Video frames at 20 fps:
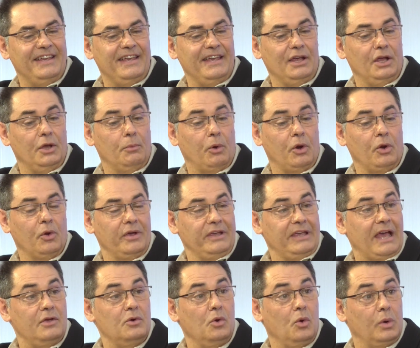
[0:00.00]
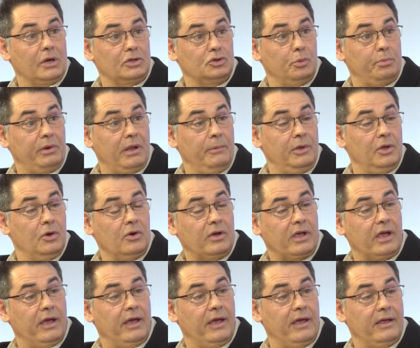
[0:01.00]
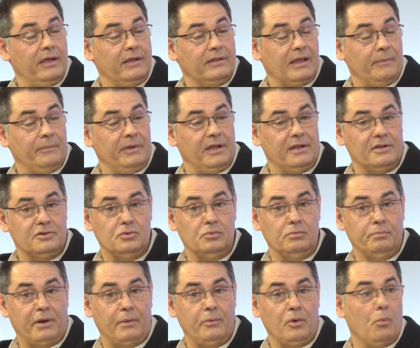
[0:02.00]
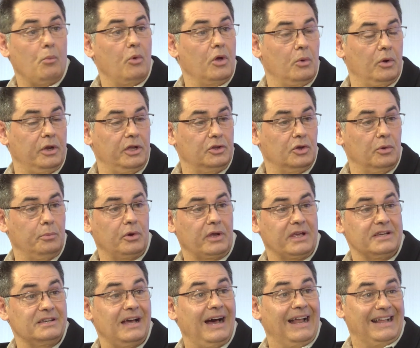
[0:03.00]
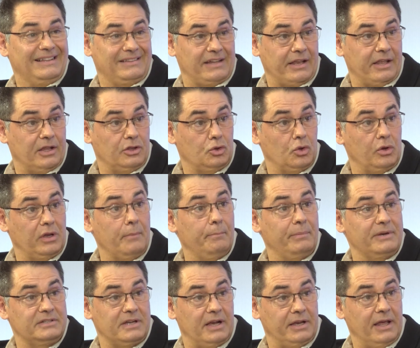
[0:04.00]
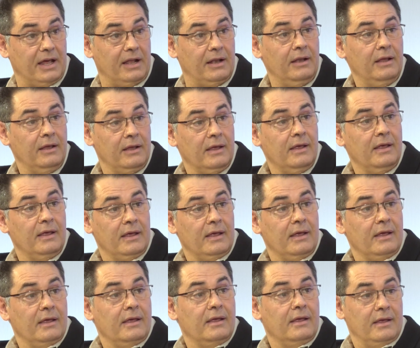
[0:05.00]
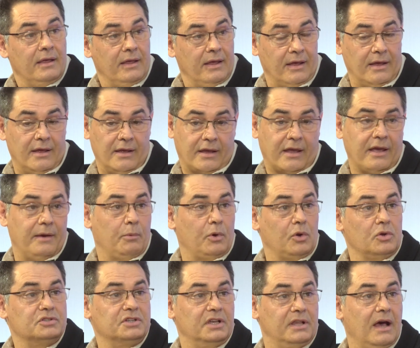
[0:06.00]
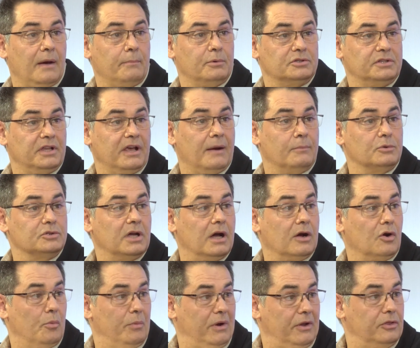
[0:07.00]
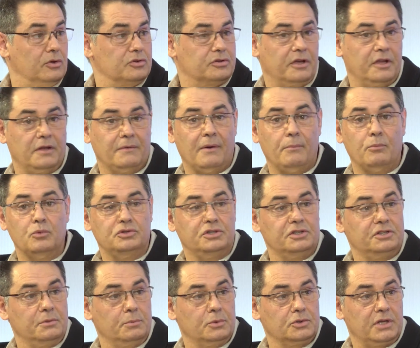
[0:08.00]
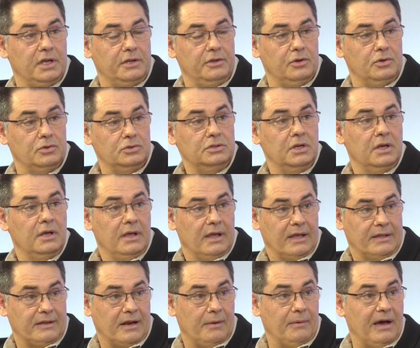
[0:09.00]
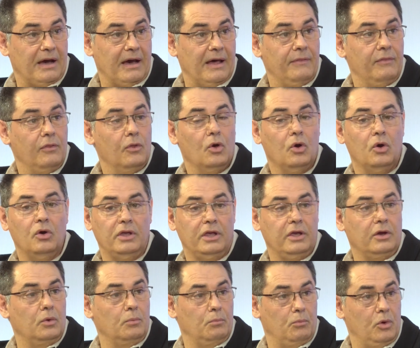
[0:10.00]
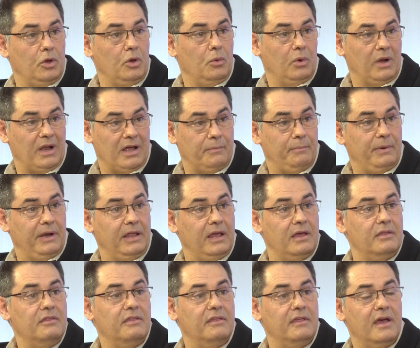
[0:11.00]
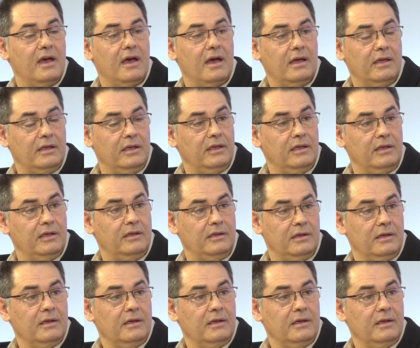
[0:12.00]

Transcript: y bueno, y hay un cuarto premio que también es un premio muy bonito porque es a la trayectoria trayectoria empresarial ah, eh, que bueno, se da pues, digamos, a comercios que llevan muchísimos años trabajando y con muy buena experiencia y,